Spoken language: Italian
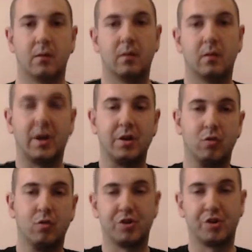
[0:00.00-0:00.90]
E io
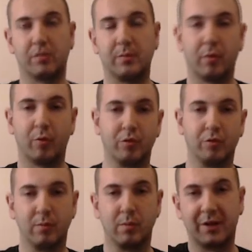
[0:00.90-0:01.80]
ciao a tutti popolo di YouTube,
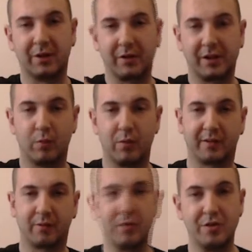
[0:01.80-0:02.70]
bentornati in questo
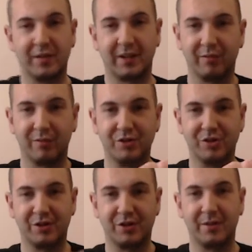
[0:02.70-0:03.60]
nuovo video, siete su
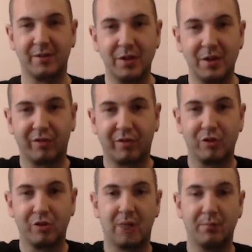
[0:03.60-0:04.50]
GianGian TV, io sono
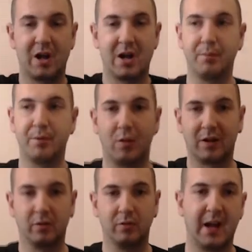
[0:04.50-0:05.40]
GianGian,
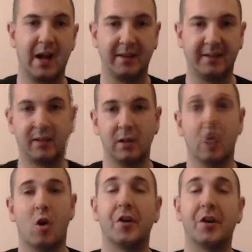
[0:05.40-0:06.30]
welcome guys!
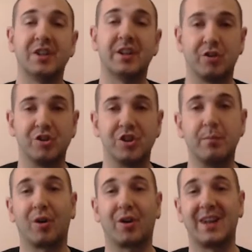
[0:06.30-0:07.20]
Ho deciso oggi di
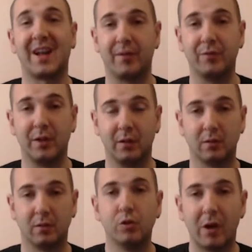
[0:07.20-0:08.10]
portarvi
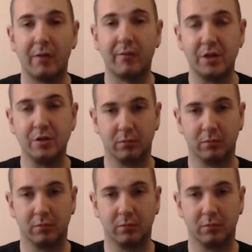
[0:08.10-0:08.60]
due video,